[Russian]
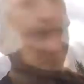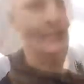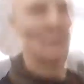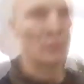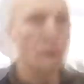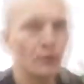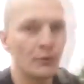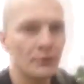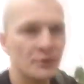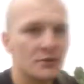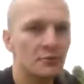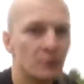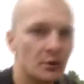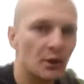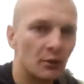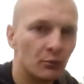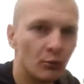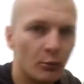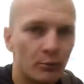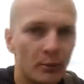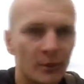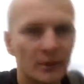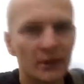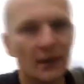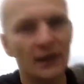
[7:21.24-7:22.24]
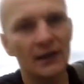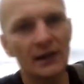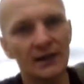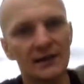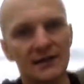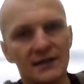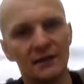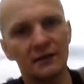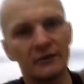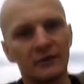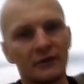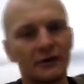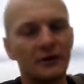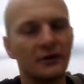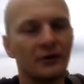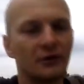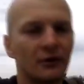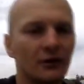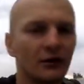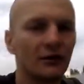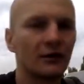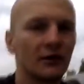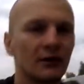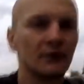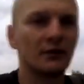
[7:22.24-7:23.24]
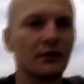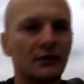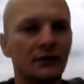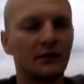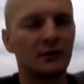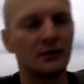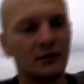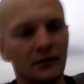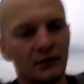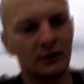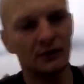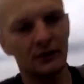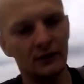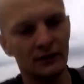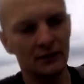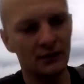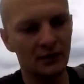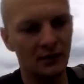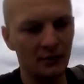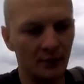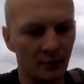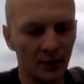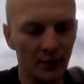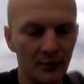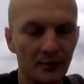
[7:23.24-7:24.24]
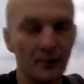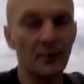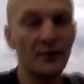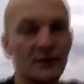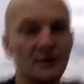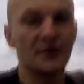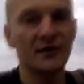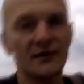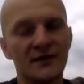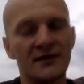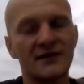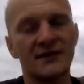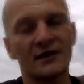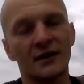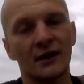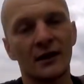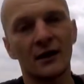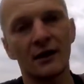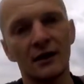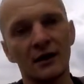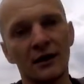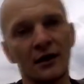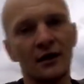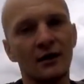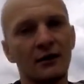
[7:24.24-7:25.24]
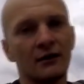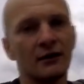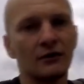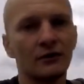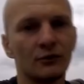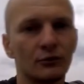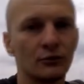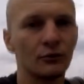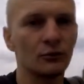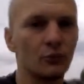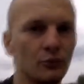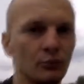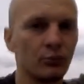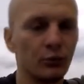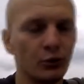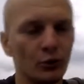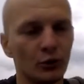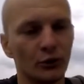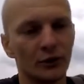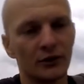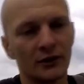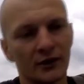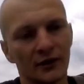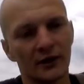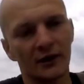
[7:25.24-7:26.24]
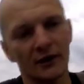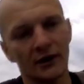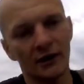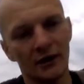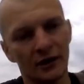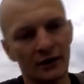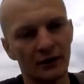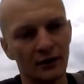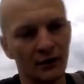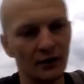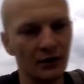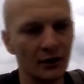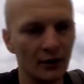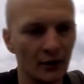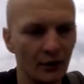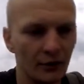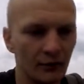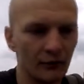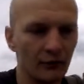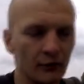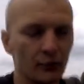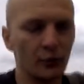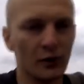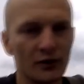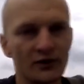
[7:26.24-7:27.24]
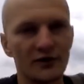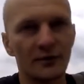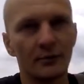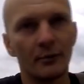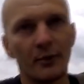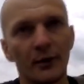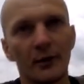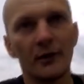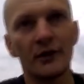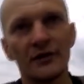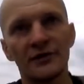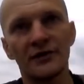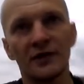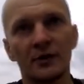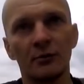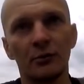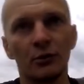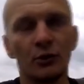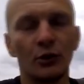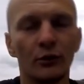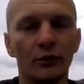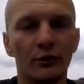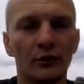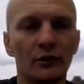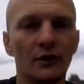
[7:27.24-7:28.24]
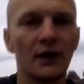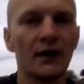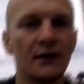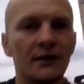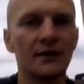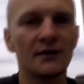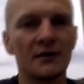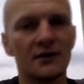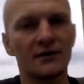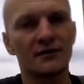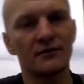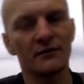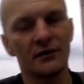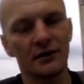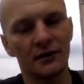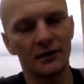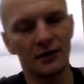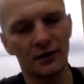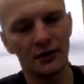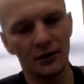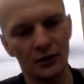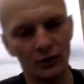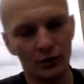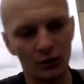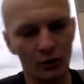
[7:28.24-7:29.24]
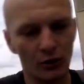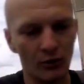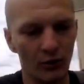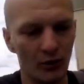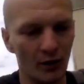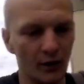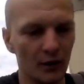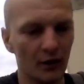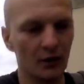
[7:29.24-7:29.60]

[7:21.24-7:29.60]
В общем, кому понравилось видео, подписывайтесь на канал. Тут будут такие видосы периодически буду выкладывать из своих тренировок.